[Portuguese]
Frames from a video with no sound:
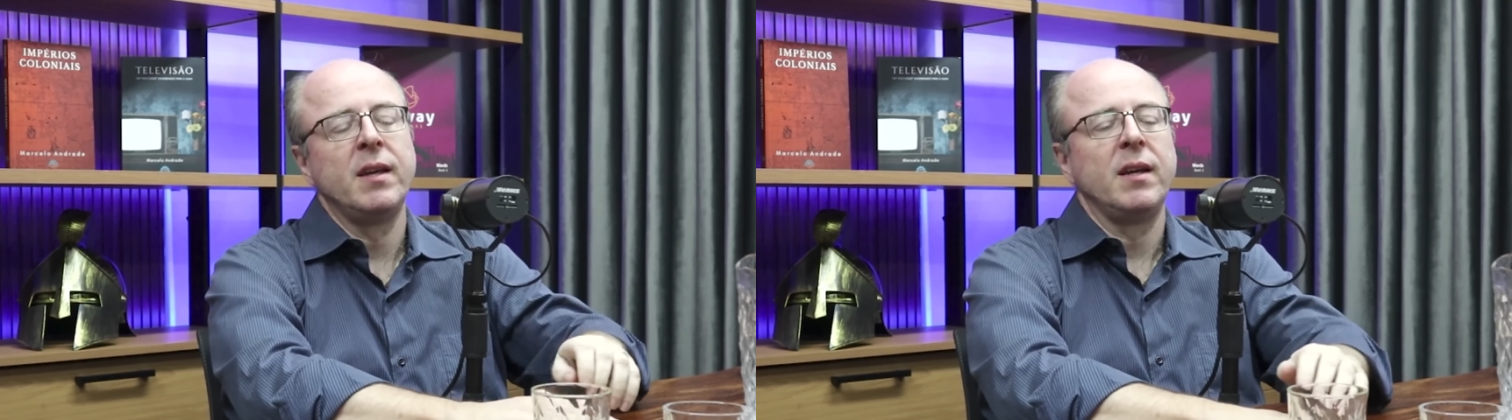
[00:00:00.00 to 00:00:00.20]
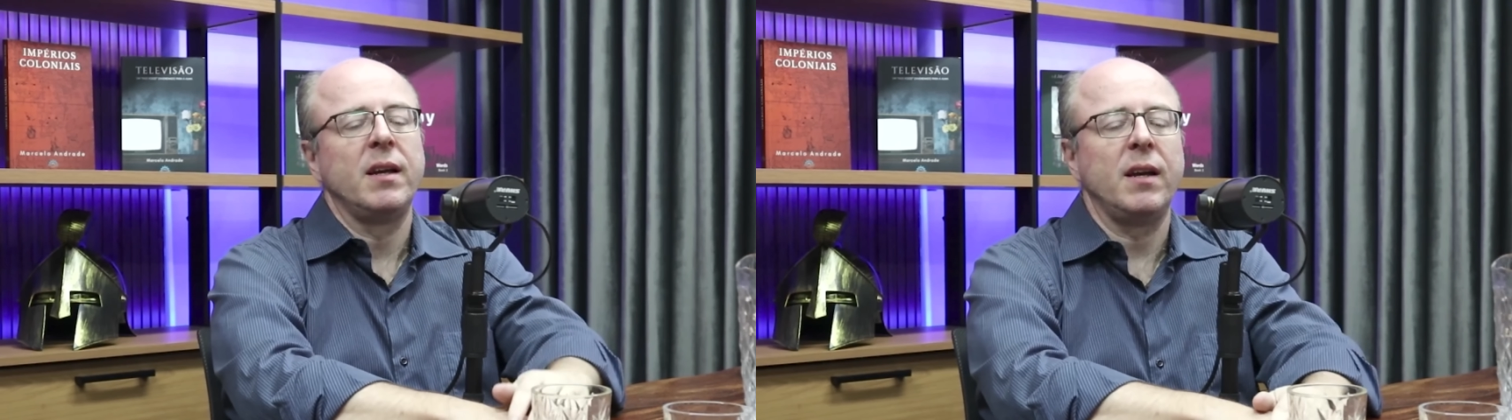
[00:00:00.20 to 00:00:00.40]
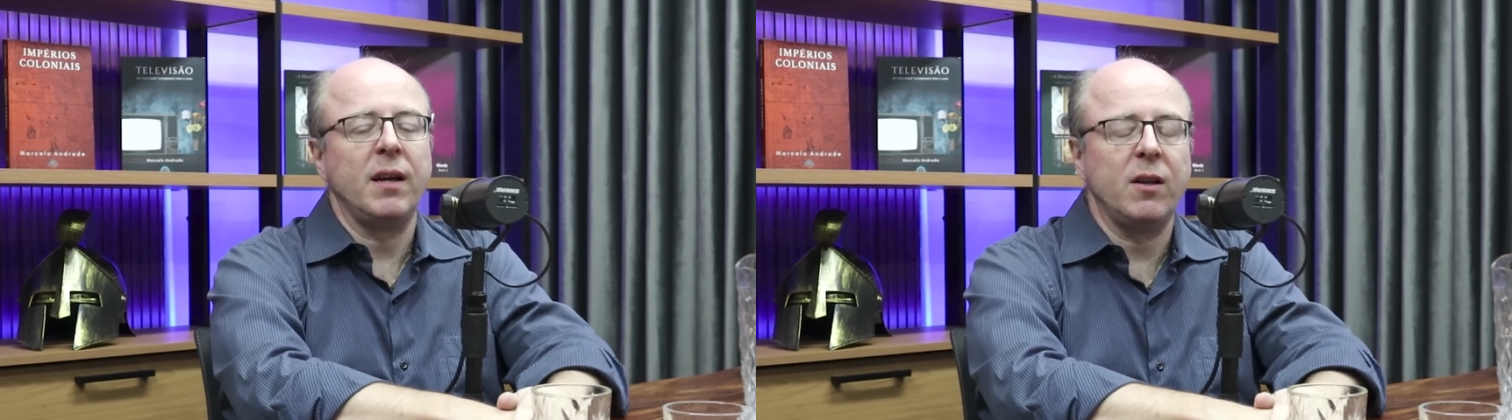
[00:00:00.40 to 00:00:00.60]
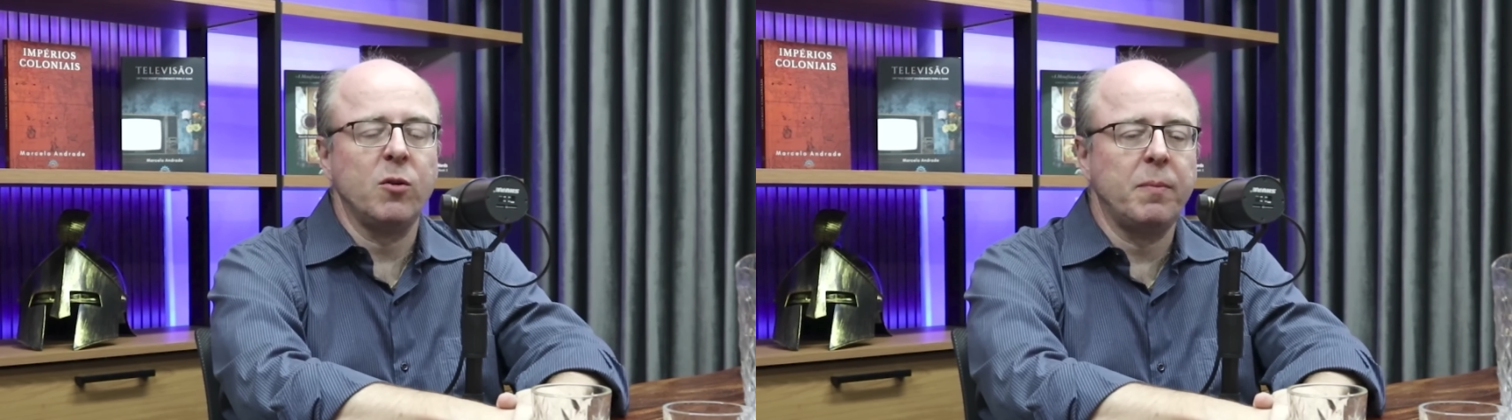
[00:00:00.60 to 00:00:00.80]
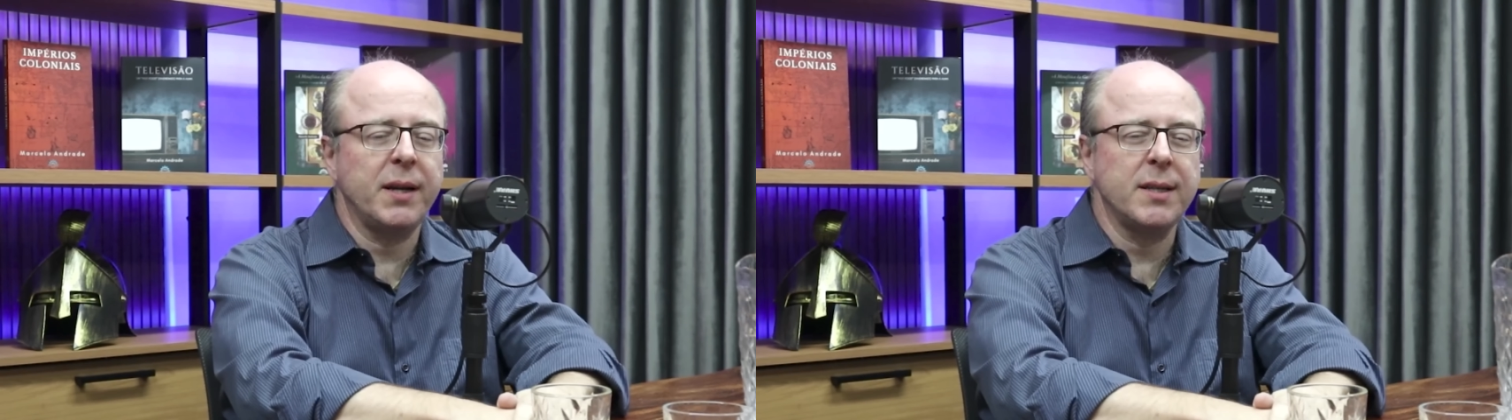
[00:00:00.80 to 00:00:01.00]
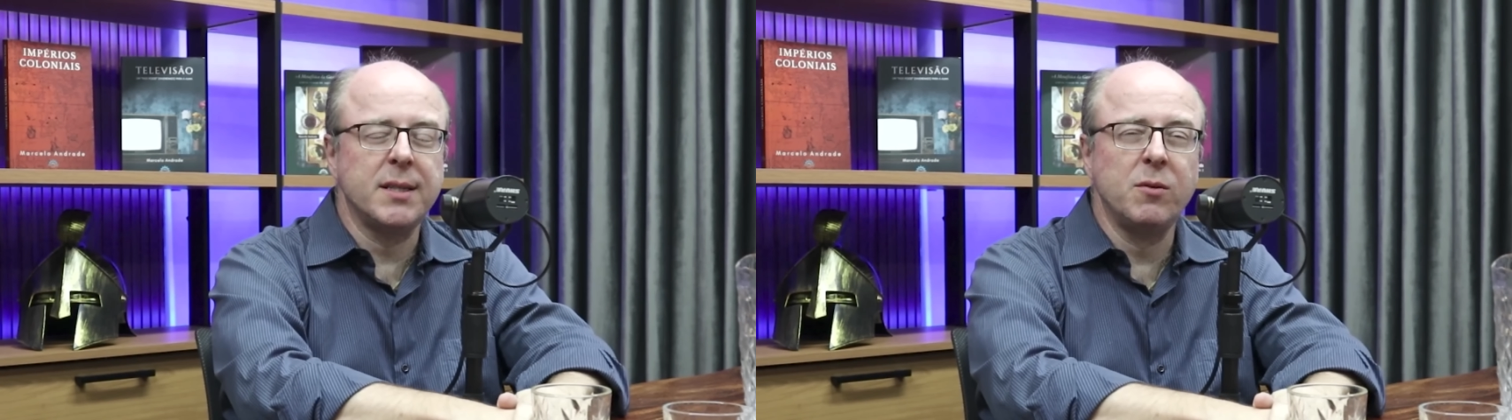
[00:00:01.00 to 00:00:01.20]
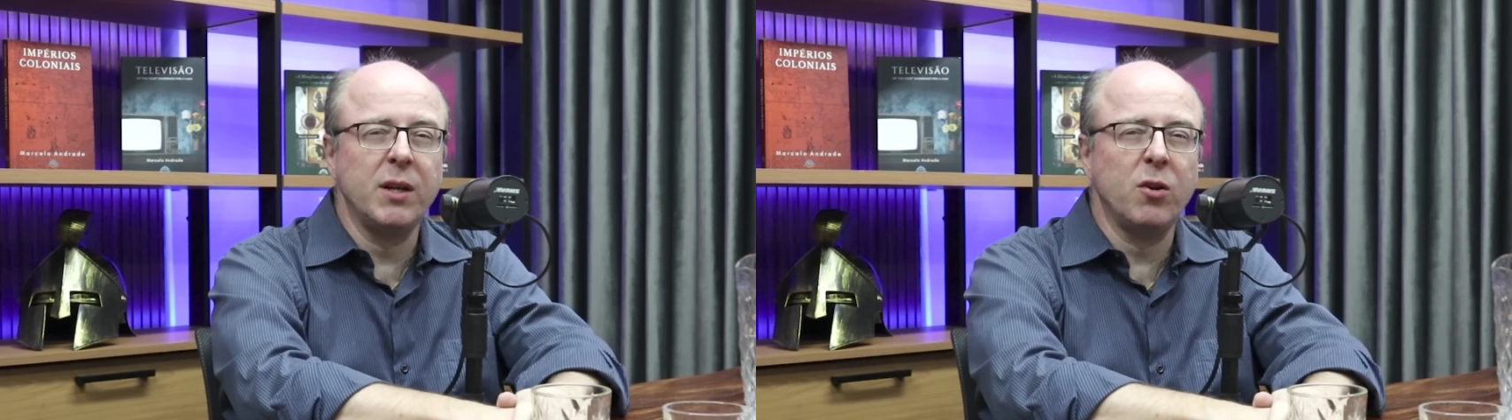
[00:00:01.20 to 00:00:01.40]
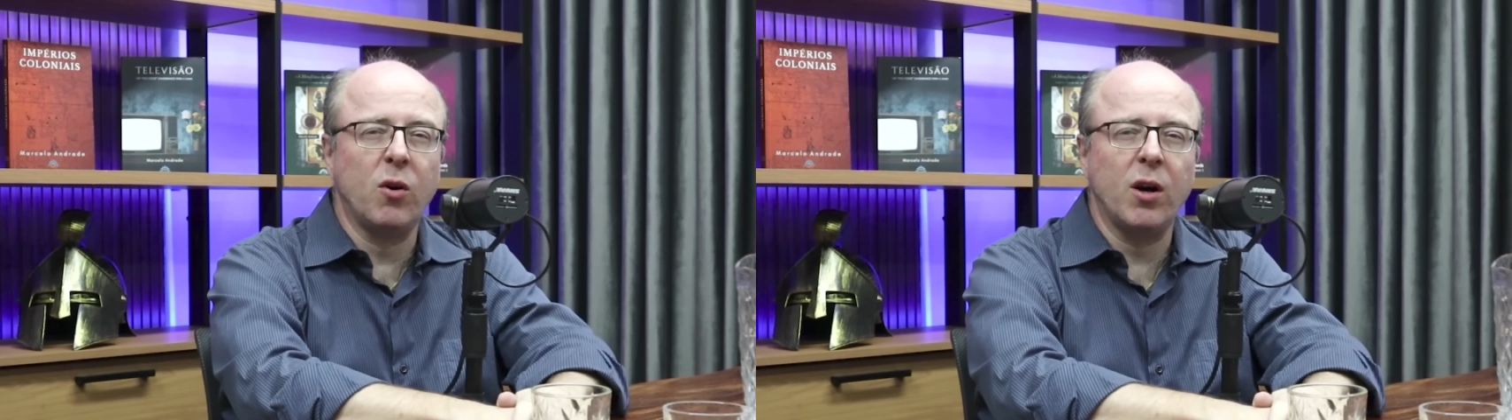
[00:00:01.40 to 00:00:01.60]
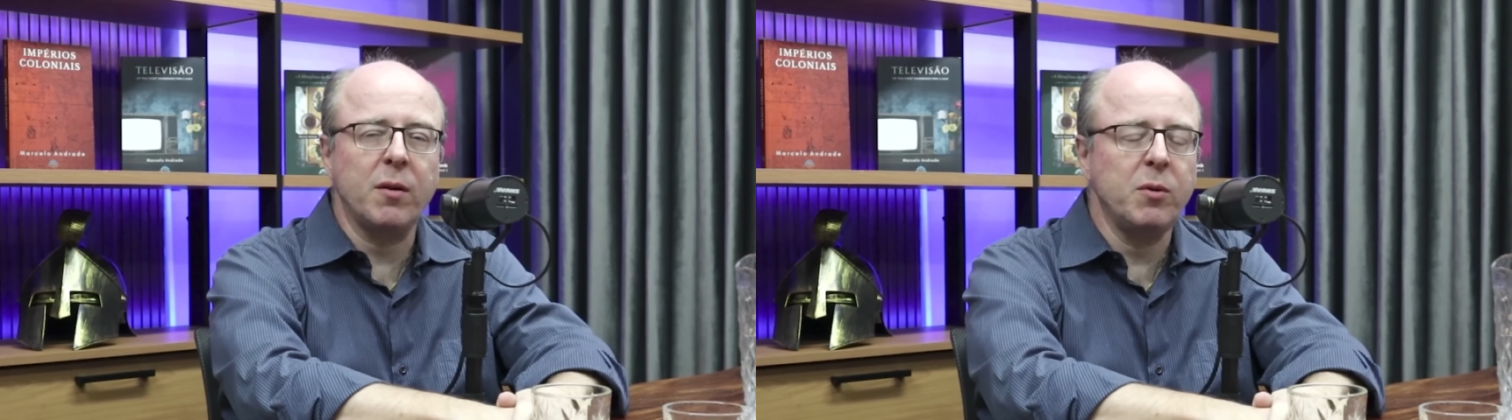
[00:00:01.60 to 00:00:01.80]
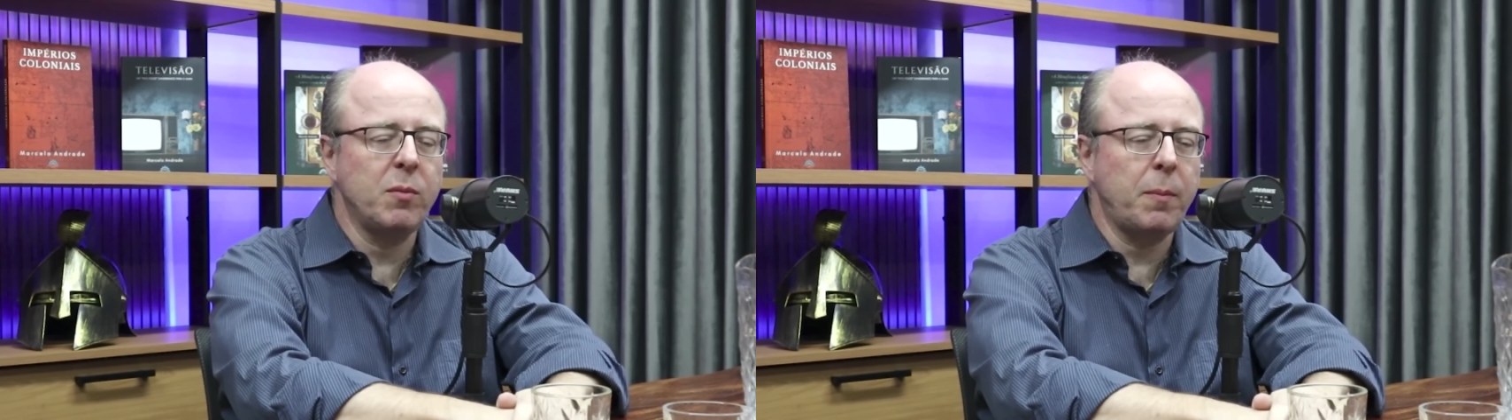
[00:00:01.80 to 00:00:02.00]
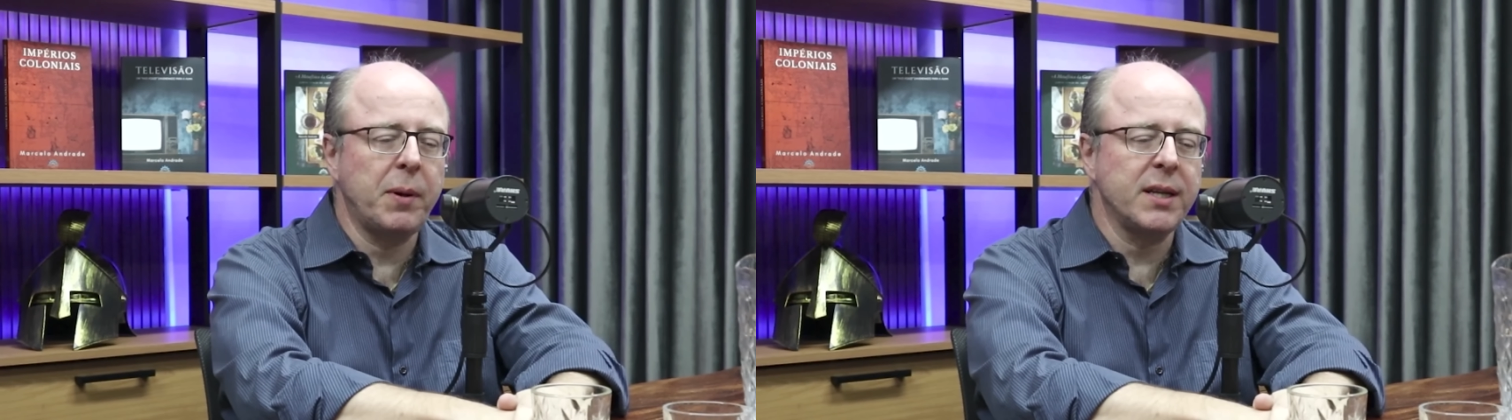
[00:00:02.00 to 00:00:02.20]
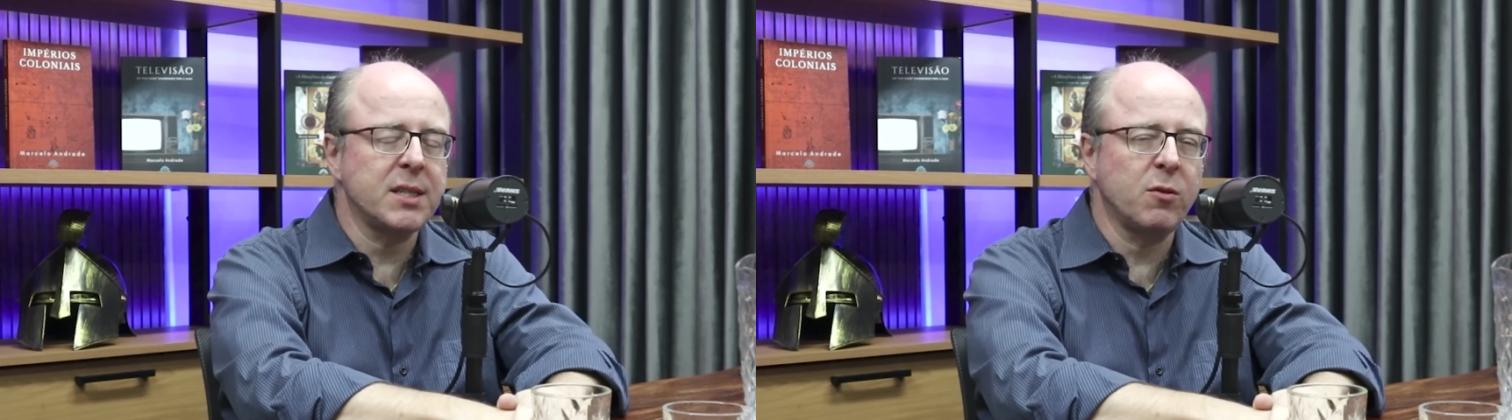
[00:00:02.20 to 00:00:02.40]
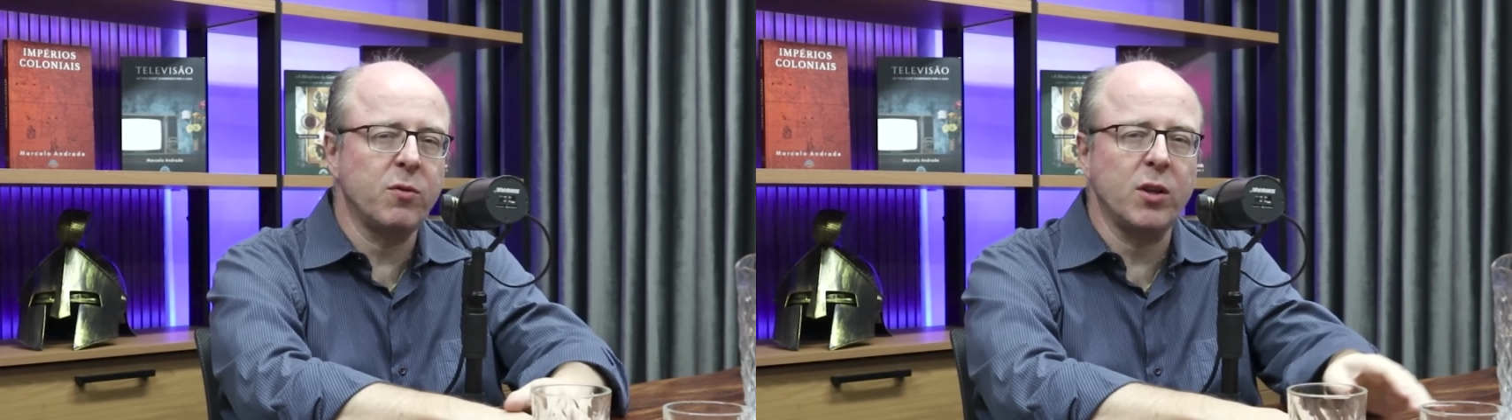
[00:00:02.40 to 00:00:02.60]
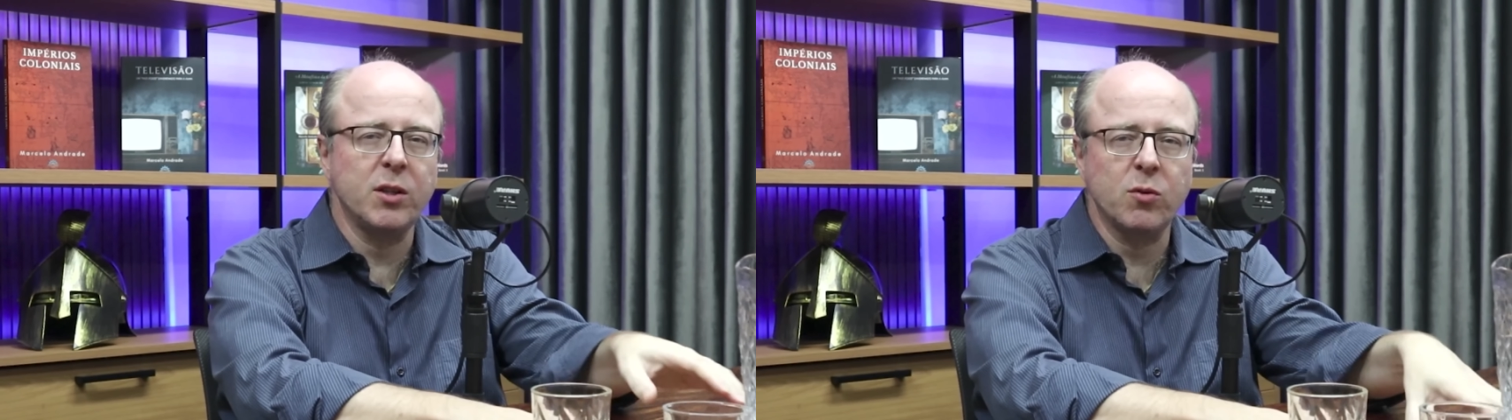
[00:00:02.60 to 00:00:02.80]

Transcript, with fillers: é, no Brasil enorme, uma pressão violenta,